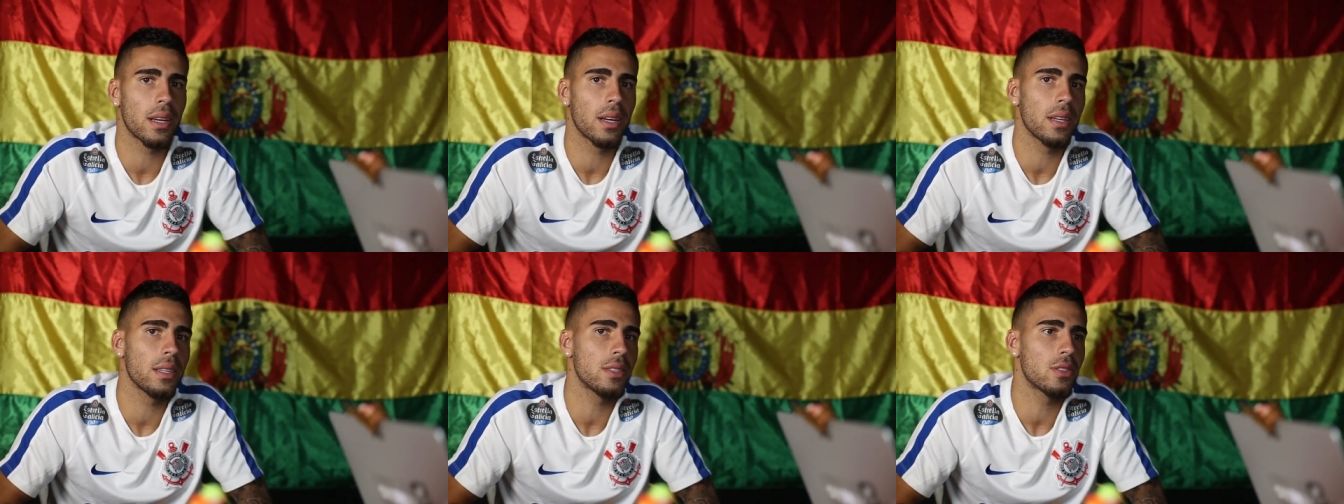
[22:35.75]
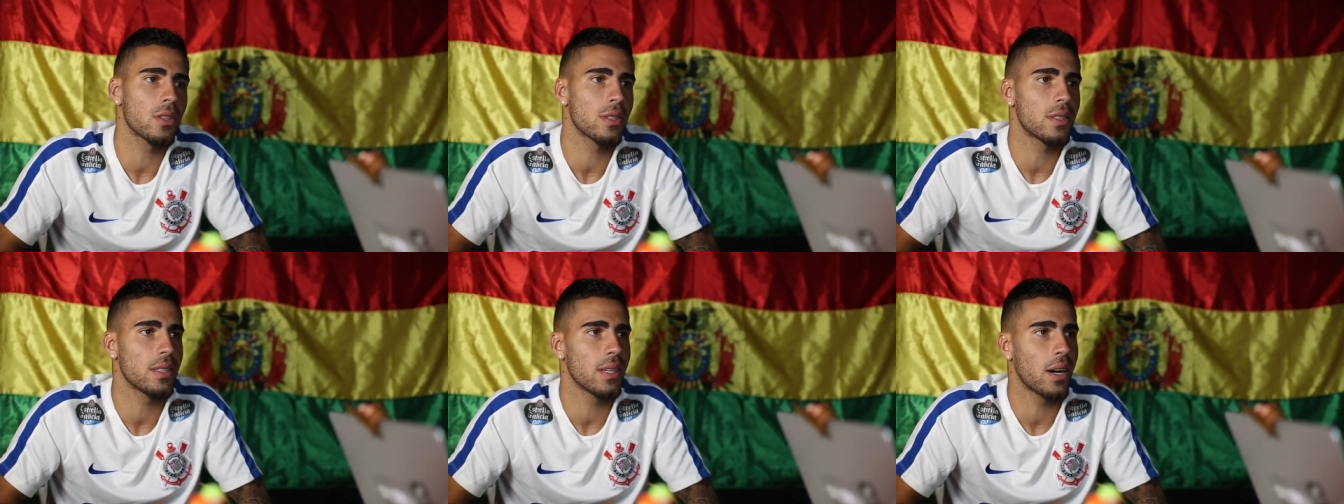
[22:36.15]
na rede
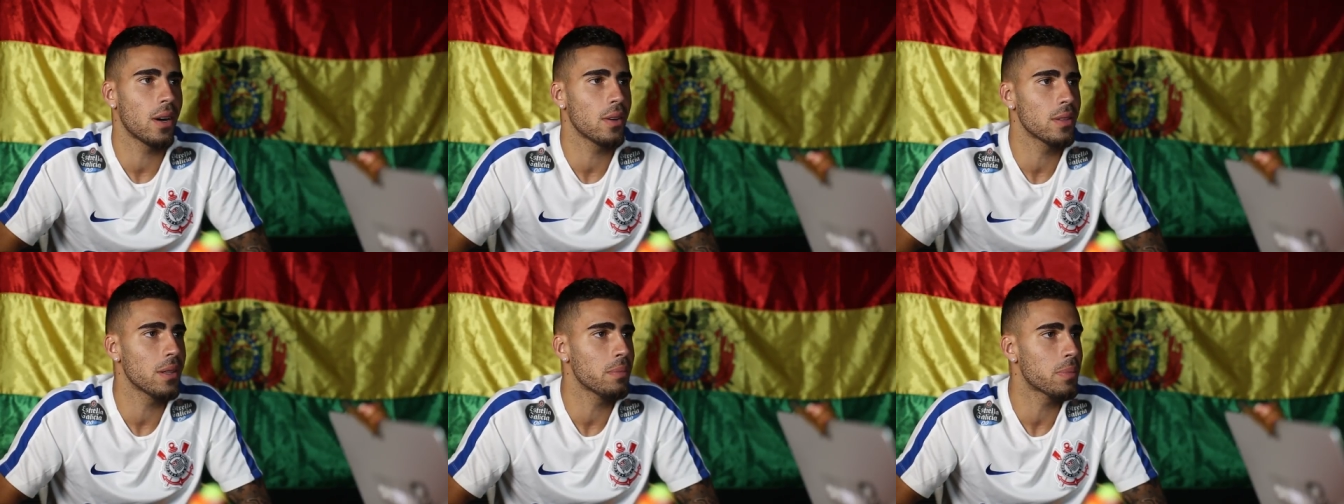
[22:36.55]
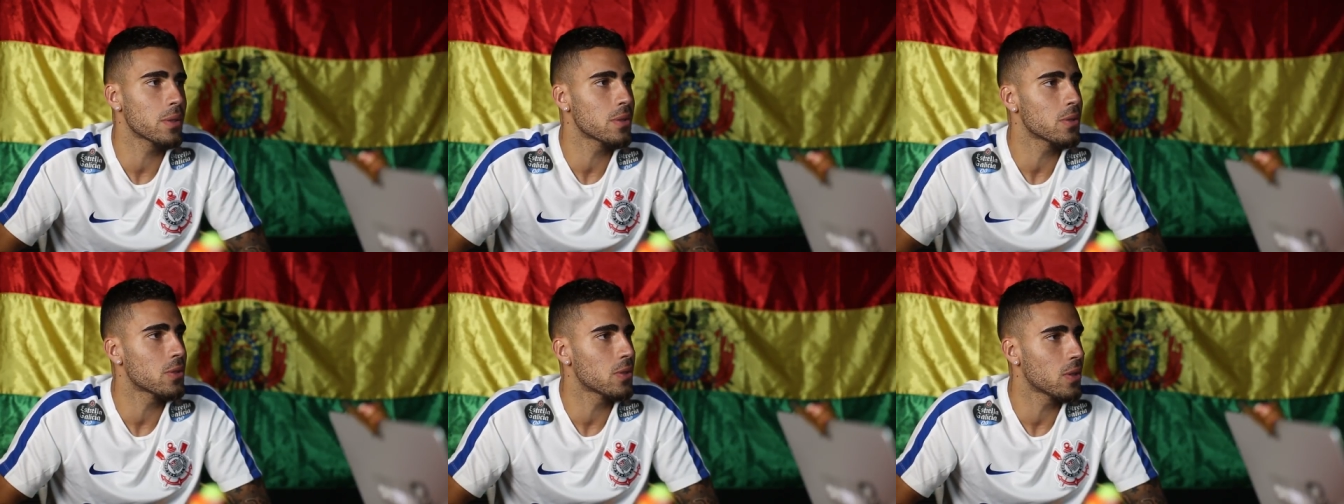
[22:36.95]
social, e
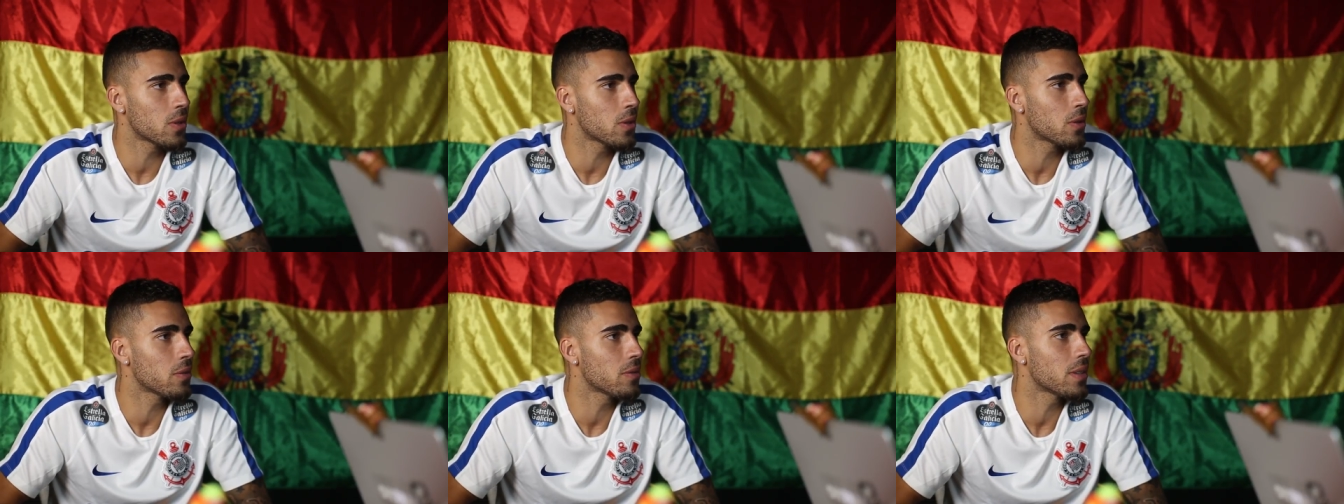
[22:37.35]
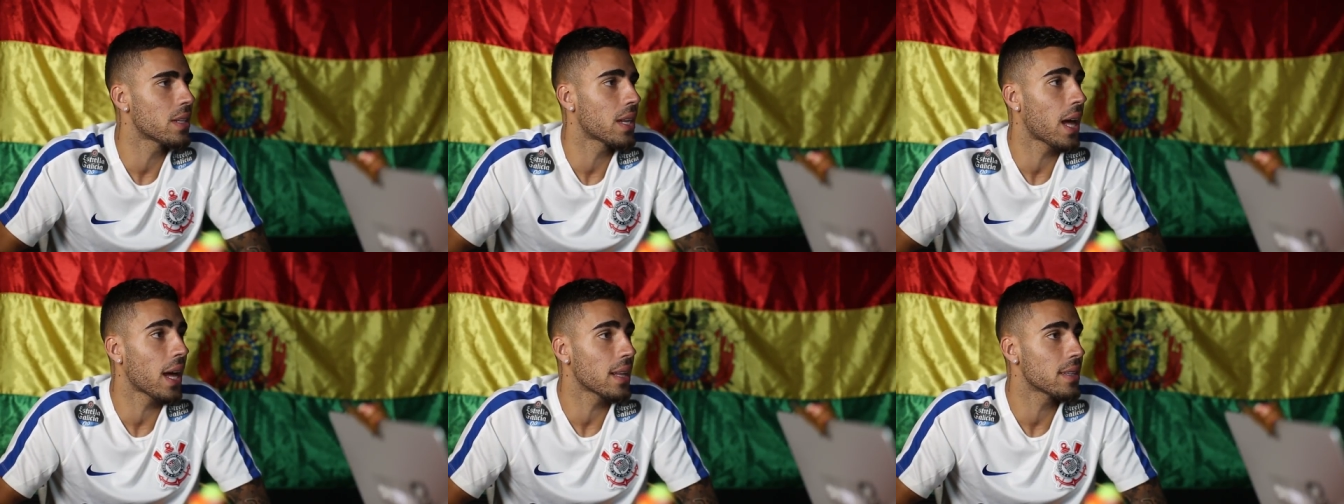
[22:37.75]
depois do jogo eu não vi
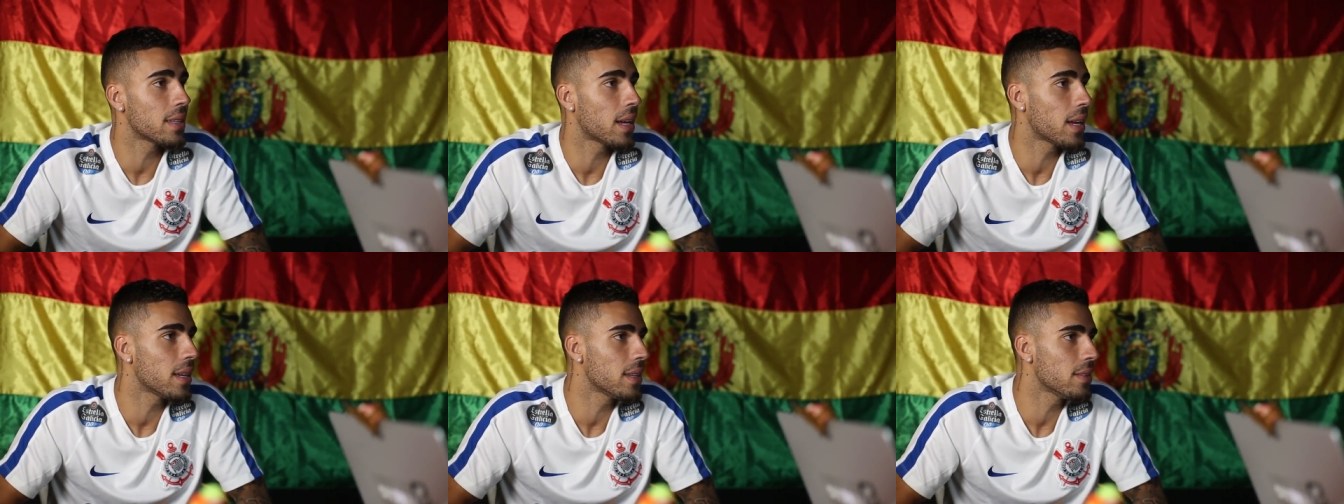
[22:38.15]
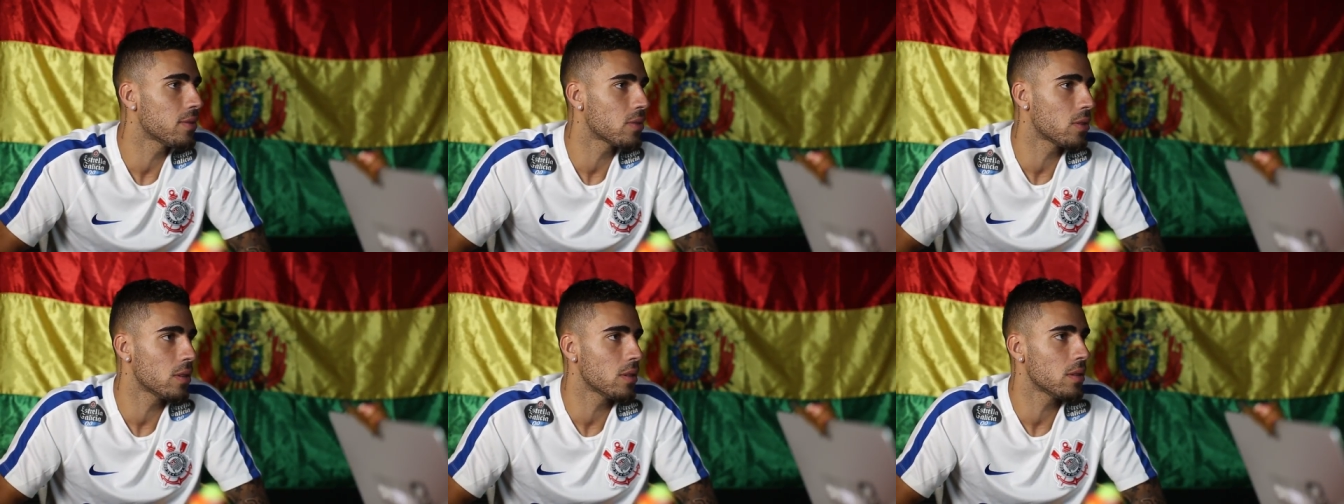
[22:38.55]
nada. Aí
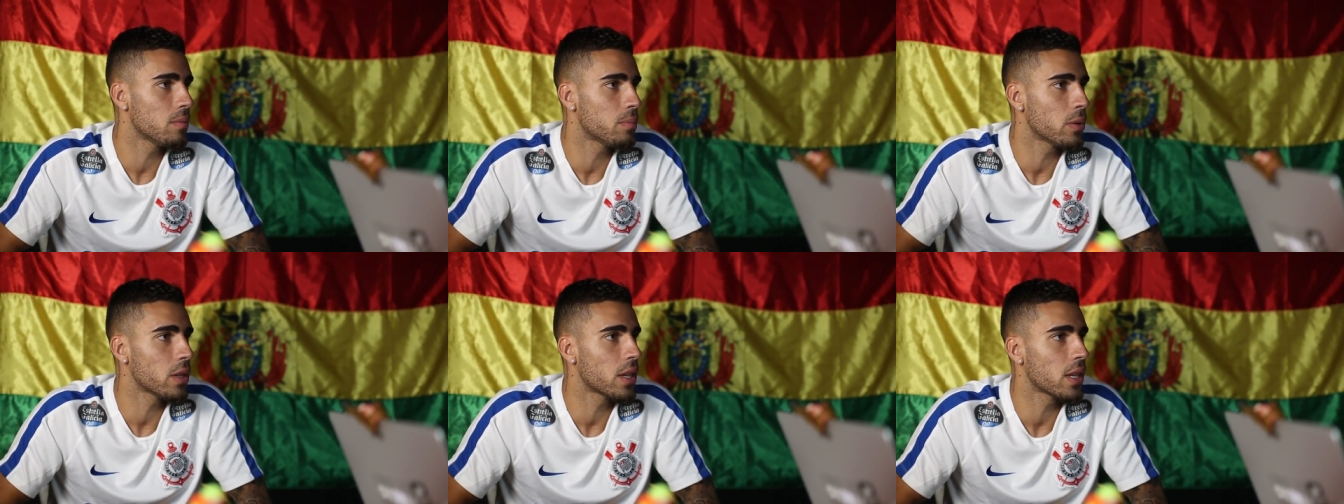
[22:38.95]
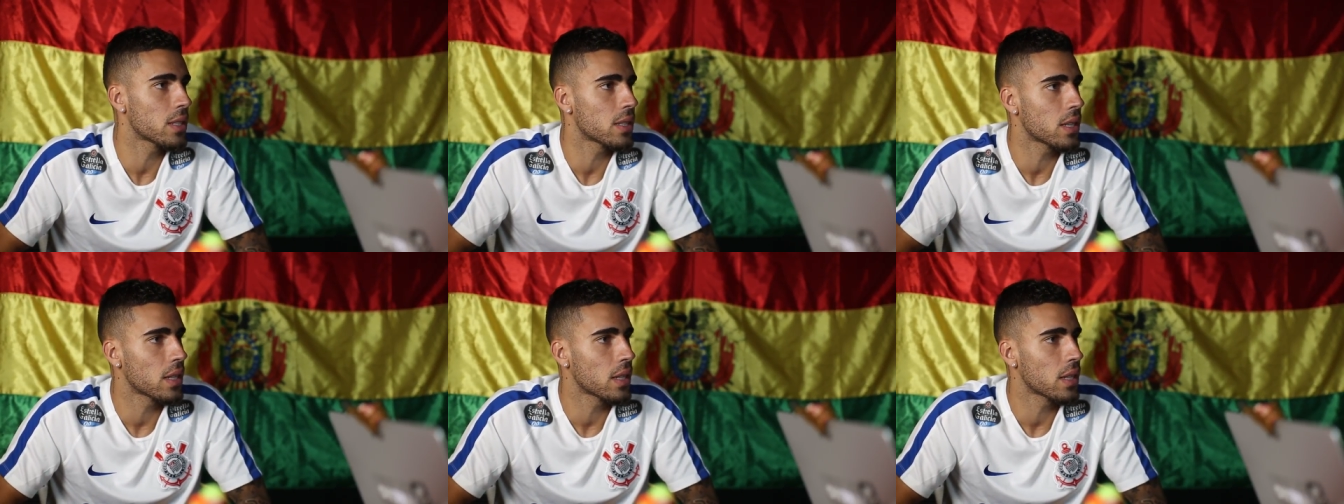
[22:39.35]
ficou. Por que